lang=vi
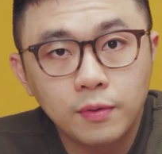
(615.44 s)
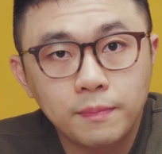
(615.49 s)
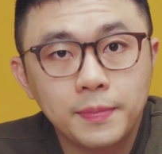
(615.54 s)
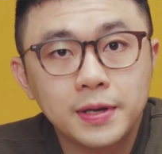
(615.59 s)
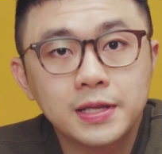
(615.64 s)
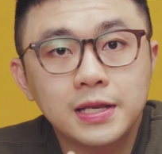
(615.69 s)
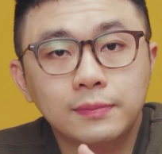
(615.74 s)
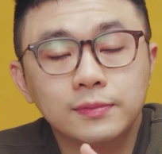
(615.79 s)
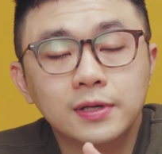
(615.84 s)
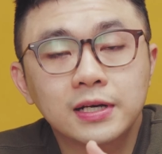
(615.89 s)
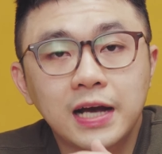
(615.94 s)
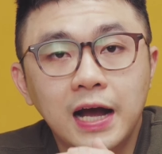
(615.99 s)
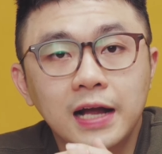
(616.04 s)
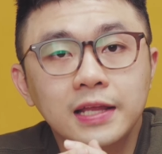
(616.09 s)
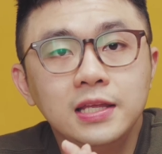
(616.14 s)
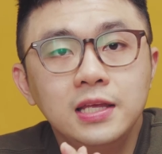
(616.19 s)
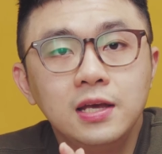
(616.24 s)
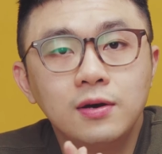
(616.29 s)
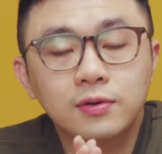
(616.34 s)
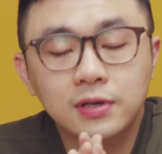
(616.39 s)
Mình đọc được khá
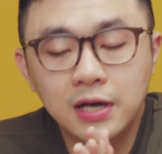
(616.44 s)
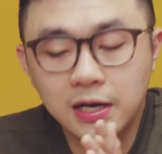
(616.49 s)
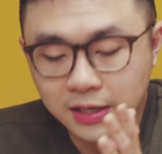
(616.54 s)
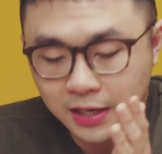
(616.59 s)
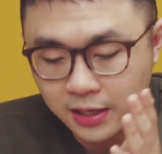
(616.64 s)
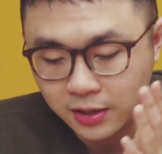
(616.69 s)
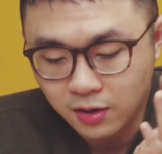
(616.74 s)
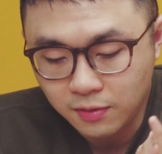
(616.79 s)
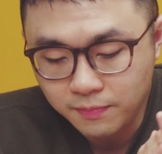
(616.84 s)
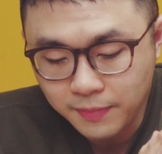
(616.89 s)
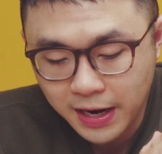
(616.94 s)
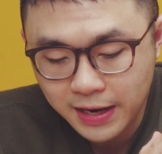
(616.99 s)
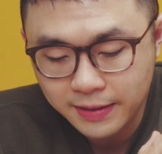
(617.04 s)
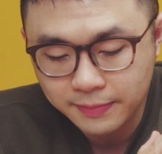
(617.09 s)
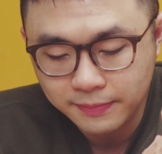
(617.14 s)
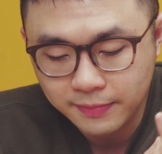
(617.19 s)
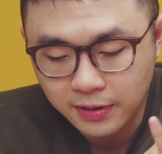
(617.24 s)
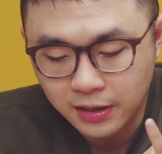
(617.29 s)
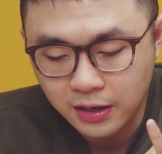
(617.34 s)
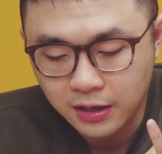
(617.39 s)
nhiều các cái
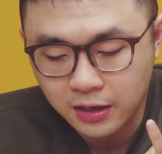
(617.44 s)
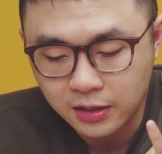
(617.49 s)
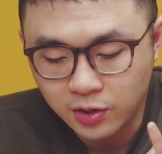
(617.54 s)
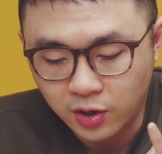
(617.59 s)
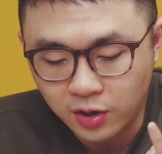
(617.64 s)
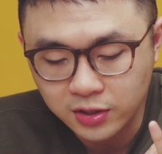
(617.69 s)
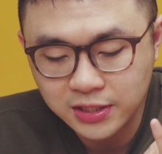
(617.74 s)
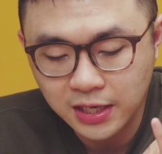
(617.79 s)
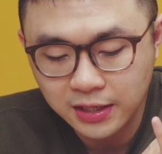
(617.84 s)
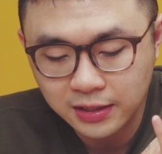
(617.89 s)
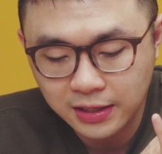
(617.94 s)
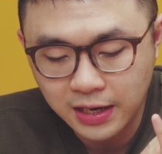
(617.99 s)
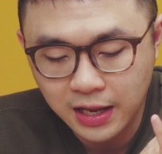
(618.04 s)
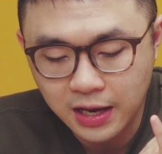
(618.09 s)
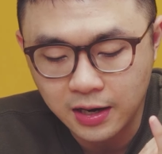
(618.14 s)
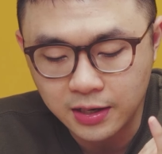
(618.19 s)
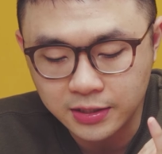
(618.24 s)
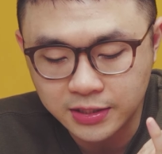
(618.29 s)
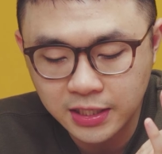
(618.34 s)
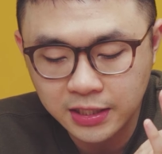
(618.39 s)
comment và nói rằng là
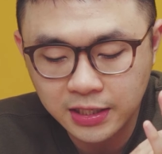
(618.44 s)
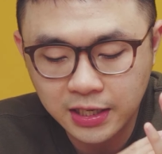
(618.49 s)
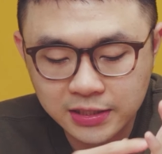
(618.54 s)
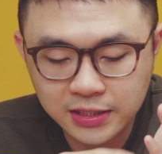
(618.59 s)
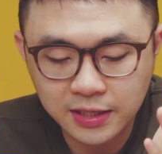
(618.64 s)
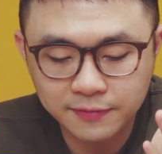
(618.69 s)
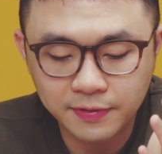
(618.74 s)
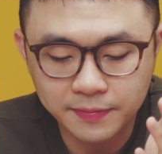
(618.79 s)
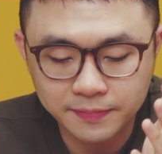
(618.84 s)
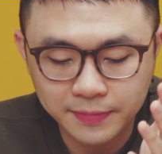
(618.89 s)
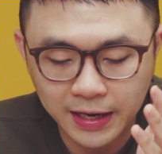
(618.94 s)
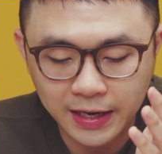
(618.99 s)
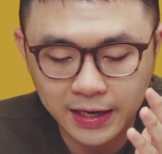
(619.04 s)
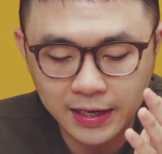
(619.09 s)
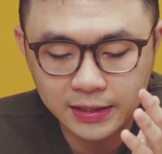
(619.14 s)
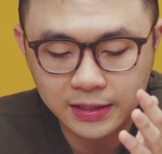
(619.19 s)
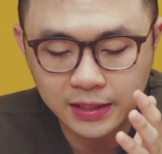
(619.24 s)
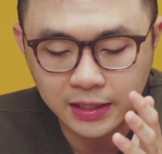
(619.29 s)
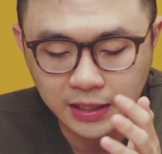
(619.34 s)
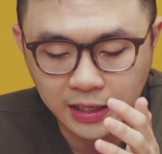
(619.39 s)
ở trên các sản phẩm này
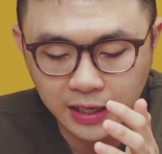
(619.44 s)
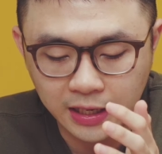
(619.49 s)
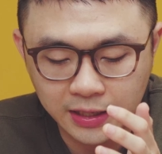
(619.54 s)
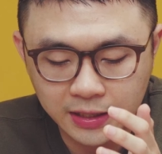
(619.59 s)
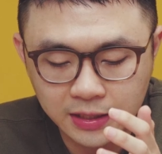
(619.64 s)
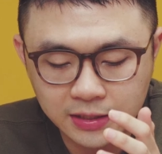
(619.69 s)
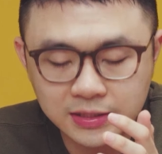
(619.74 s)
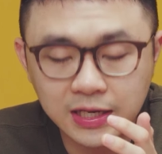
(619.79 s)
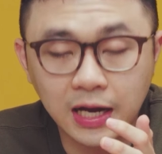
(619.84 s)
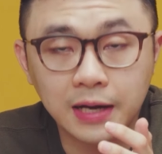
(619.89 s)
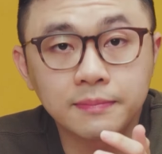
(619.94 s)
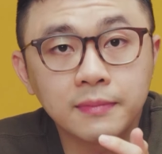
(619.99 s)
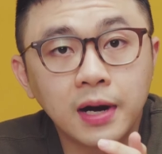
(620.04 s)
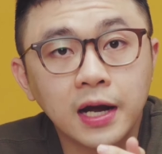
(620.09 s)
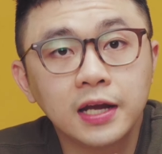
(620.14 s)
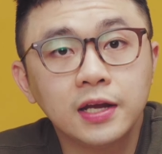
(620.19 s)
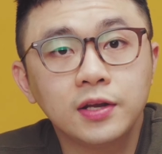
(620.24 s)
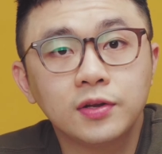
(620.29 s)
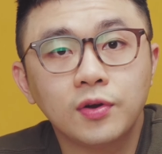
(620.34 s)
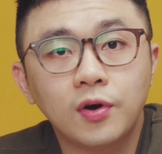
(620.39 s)
ấy, thì cái giải
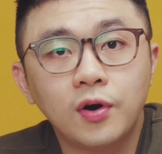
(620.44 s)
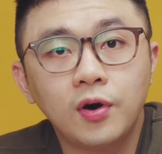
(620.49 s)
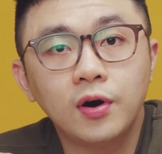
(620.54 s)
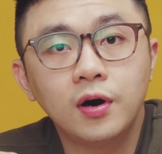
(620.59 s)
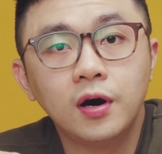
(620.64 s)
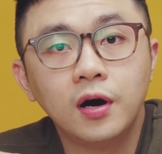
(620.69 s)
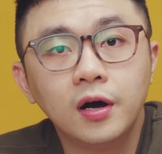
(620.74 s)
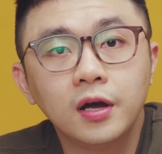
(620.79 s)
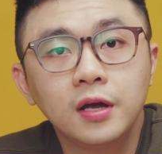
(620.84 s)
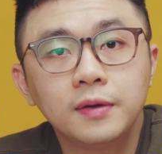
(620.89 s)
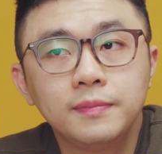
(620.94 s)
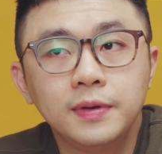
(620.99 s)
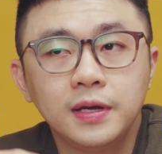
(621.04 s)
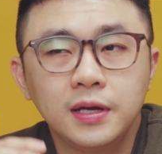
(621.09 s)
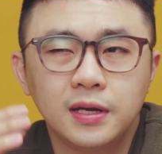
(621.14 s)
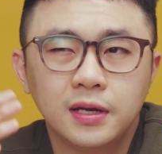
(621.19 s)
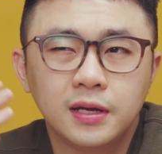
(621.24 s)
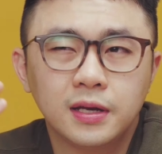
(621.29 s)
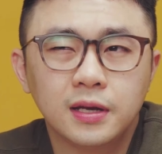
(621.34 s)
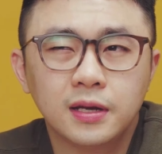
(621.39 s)
bay nó hơi bị
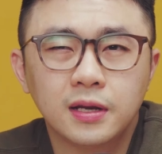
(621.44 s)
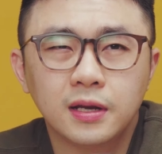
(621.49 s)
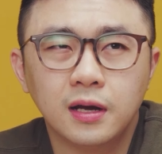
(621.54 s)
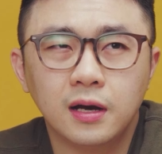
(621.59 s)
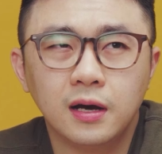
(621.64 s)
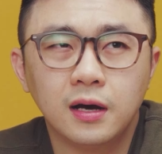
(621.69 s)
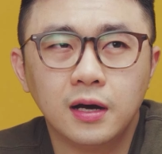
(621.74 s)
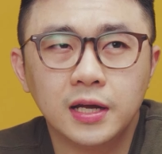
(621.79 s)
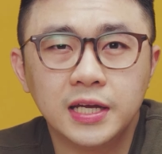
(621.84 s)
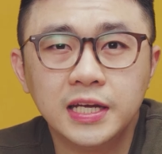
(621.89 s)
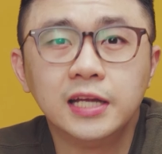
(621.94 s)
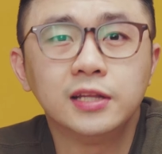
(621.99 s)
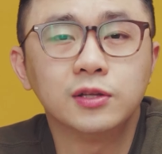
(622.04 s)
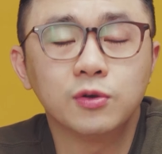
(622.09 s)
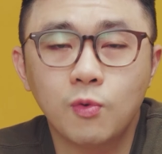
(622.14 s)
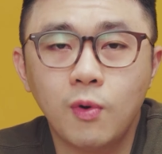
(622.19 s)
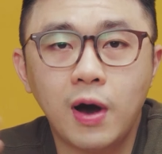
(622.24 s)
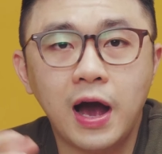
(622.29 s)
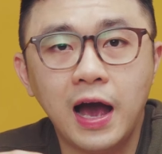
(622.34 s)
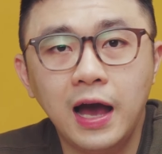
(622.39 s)
uh,
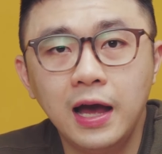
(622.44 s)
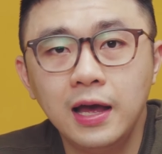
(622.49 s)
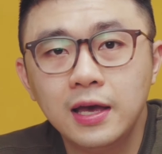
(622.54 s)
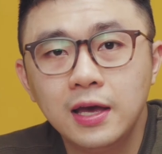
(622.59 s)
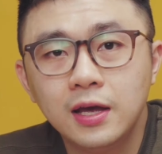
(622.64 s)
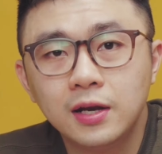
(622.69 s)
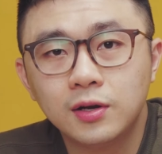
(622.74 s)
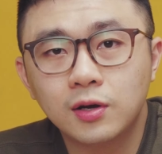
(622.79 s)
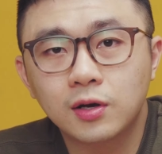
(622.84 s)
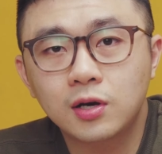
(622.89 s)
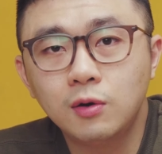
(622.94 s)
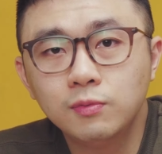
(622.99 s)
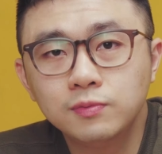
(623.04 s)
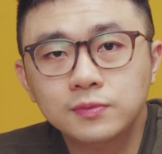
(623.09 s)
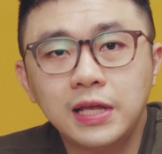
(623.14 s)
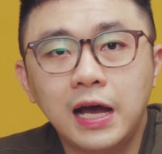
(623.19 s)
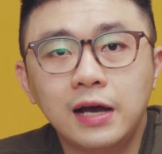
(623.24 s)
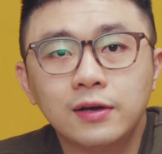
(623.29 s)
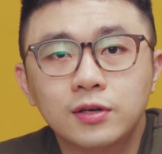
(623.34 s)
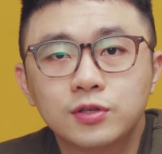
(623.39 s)
hiền quá nó không
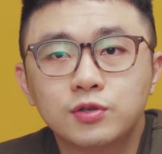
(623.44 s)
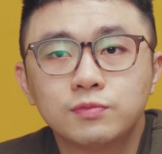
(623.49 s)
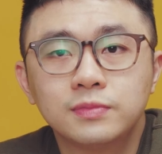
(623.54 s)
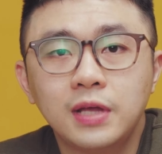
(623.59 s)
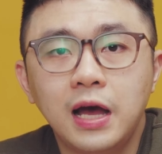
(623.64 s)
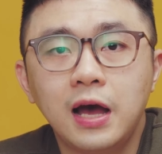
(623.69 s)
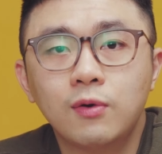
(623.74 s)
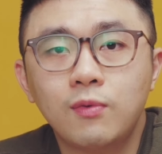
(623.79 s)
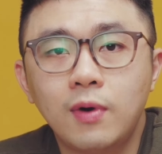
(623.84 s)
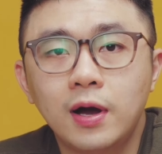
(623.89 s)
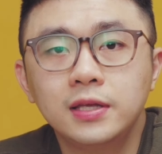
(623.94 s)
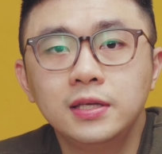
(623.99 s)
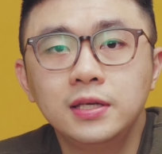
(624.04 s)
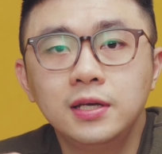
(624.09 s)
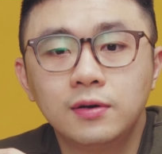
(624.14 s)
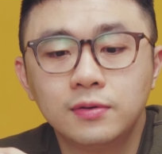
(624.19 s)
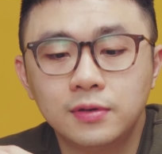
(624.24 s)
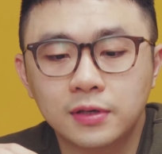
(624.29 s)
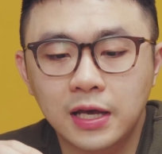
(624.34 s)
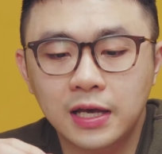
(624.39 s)
tạo cho chúng ta quá
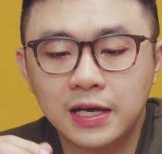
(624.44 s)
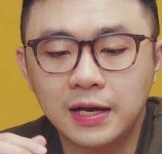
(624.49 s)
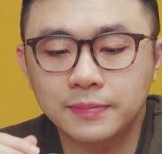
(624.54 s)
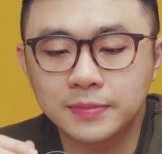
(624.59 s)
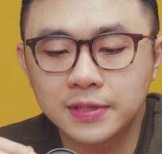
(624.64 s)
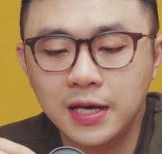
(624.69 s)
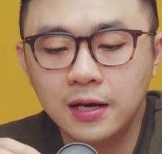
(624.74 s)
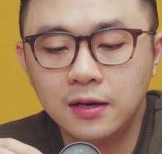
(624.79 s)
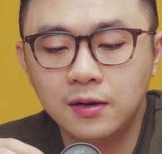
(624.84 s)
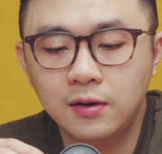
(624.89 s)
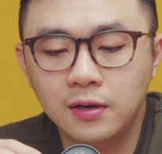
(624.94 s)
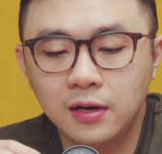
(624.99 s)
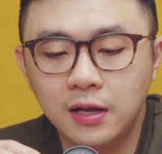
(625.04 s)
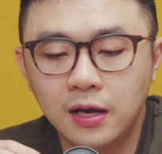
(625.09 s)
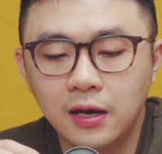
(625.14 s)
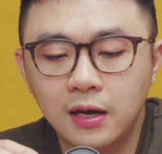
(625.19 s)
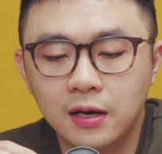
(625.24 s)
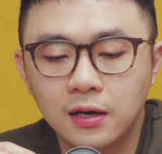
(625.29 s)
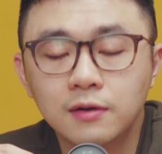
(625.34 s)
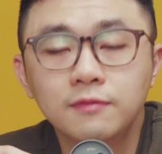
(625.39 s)
nhiều được cái cảm giác gọi
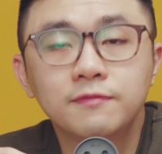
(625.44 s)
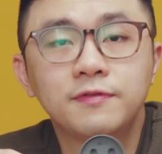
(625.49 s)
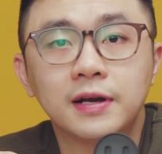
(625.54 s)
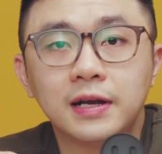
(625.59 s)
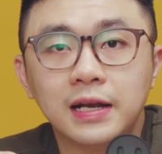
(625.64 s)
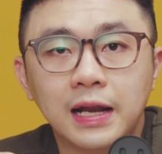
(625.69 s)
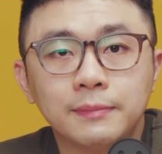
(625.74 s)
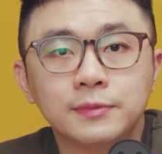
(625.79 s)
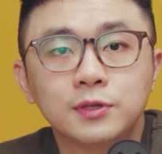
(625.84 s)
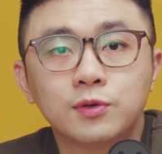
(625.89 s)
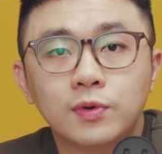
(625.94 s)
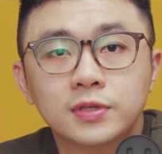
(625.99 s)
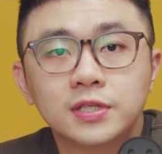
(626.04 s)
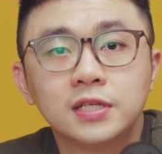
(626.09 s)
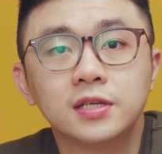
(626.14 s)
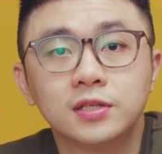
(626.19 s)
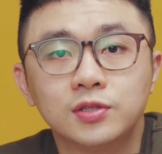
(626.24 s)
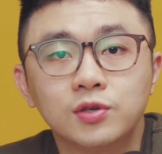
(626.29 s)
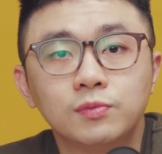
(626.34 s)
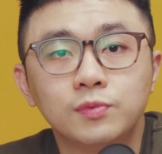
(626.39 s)
là hưng phấn lắm trong quá
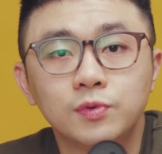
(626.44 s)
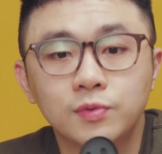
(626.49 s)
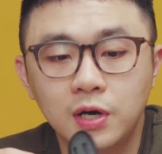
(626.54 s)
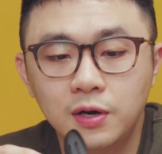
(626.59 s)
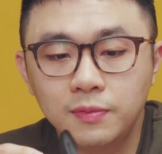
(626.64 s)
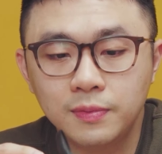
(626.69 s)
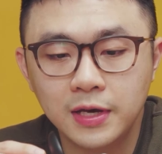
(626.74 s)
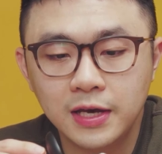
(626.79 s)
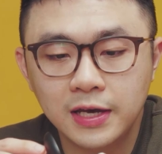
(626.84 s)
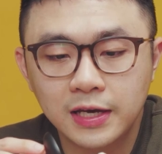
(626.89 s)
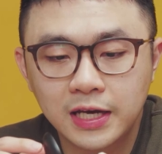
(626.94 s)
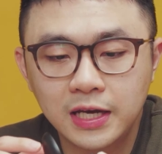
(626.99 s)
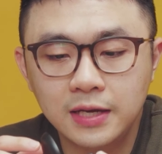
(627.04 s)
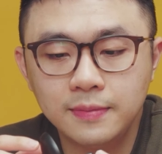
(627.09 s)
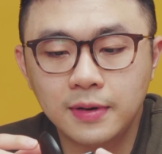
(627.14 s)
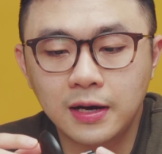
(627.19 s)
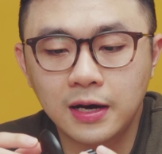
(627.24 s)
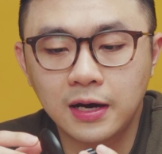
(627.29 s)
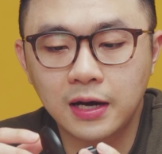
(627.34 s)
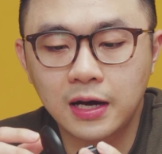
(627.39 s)
trình sử dụng đúng không khi mà